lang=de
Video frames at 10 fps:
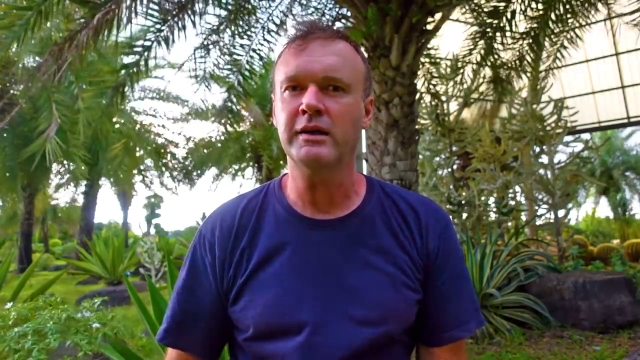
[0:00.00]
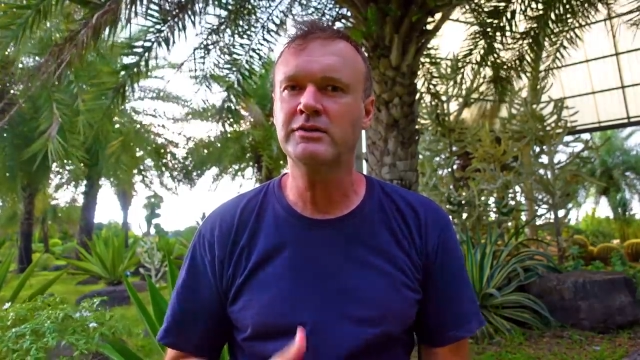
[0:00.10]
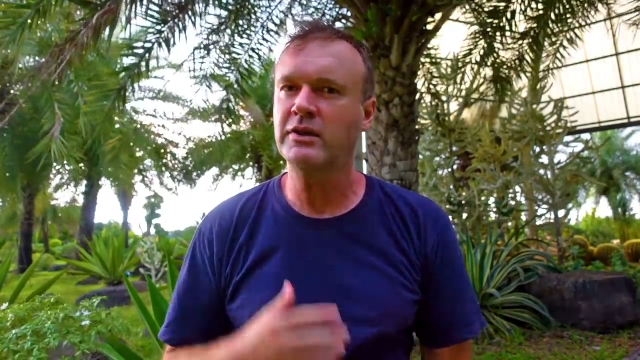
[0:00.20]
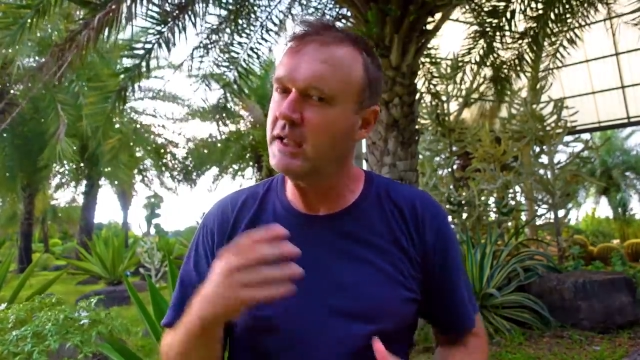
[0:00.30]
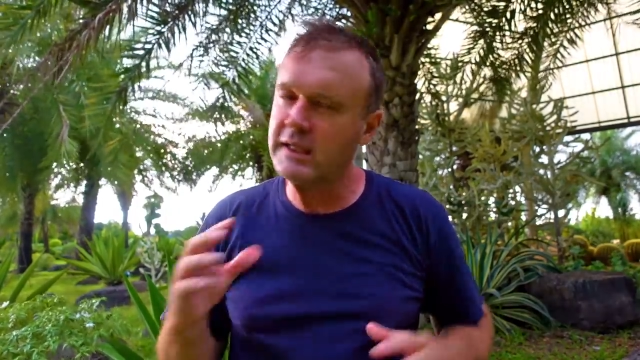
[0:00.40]

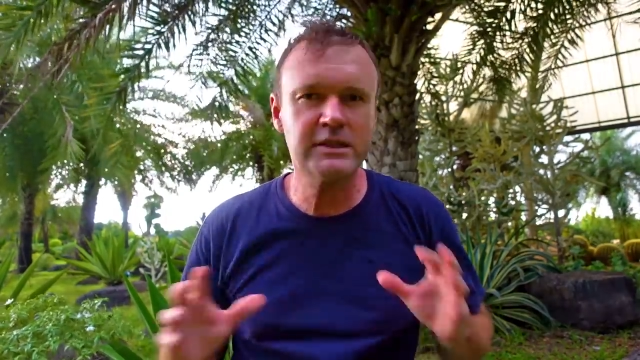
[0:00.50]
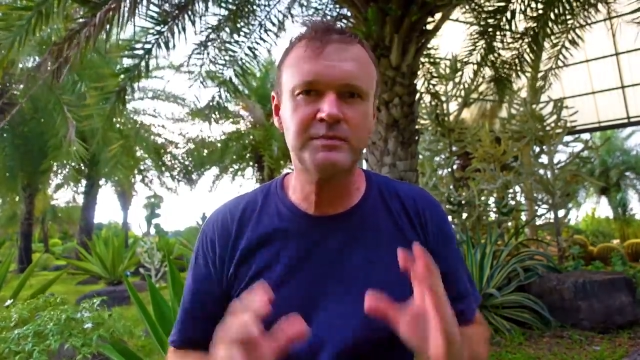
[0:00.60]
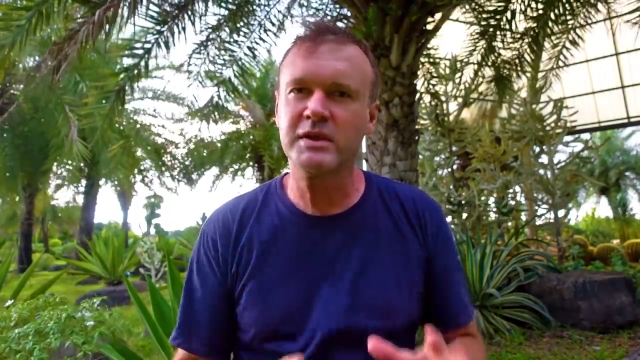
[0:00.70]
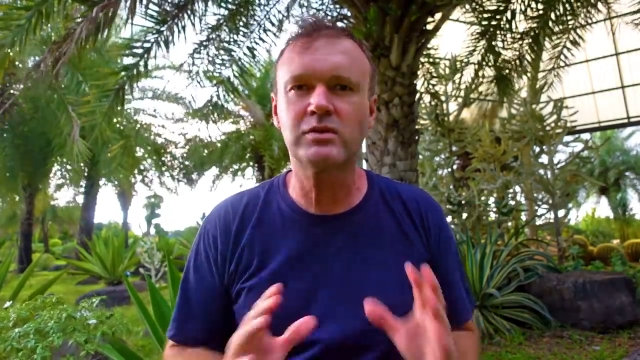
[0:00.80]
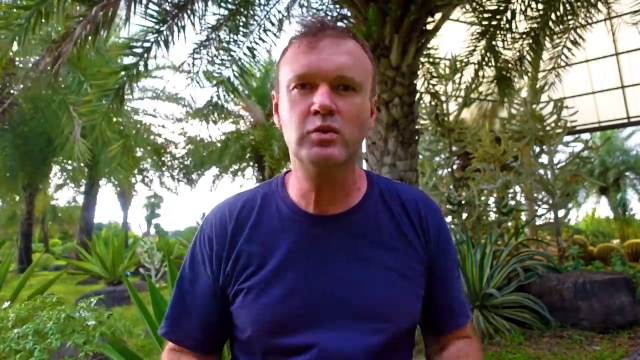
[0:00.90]
Also nicht, dass
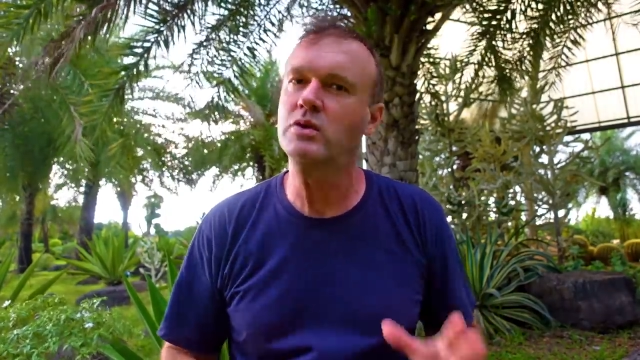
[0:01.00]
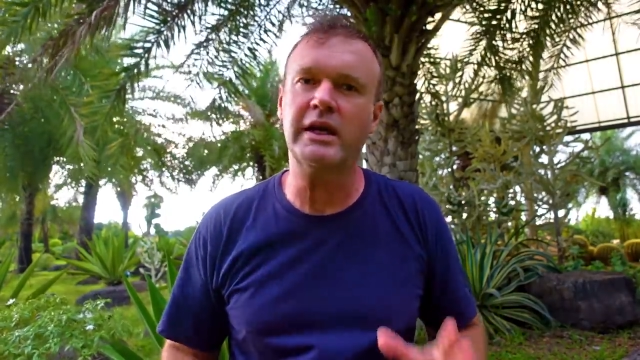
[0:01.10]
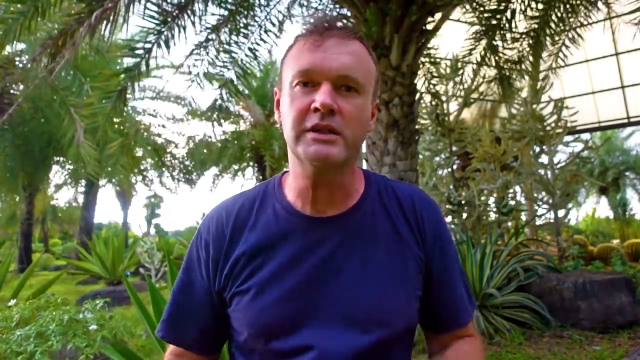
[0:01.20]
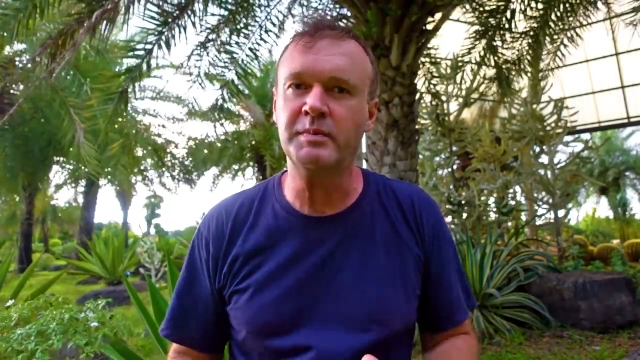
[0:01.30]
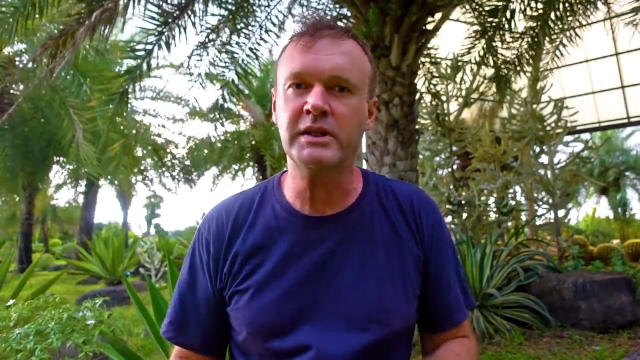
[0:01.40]
man es gut
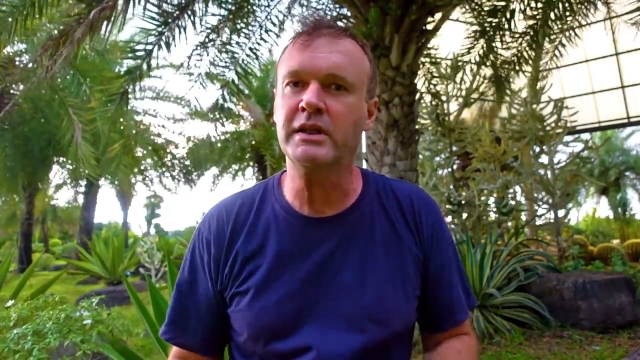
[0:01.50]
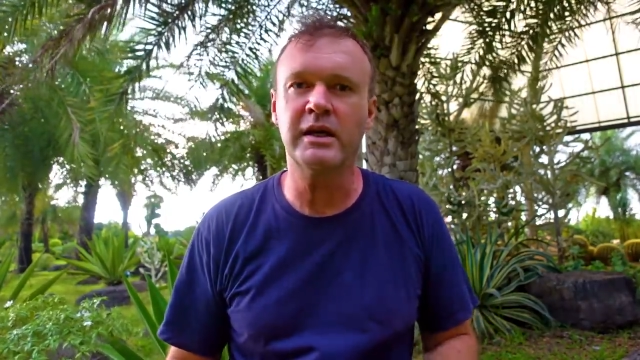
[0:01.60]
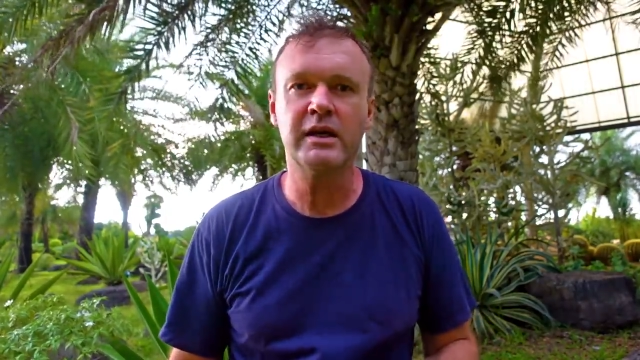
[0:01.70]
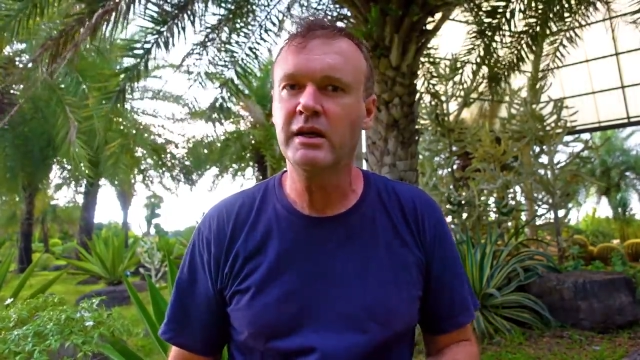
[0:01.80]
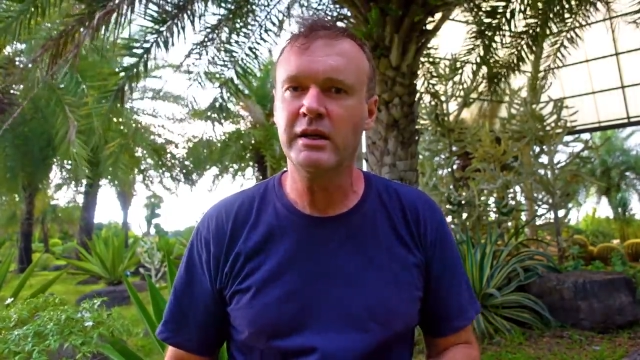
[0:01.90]
heißt, bitte.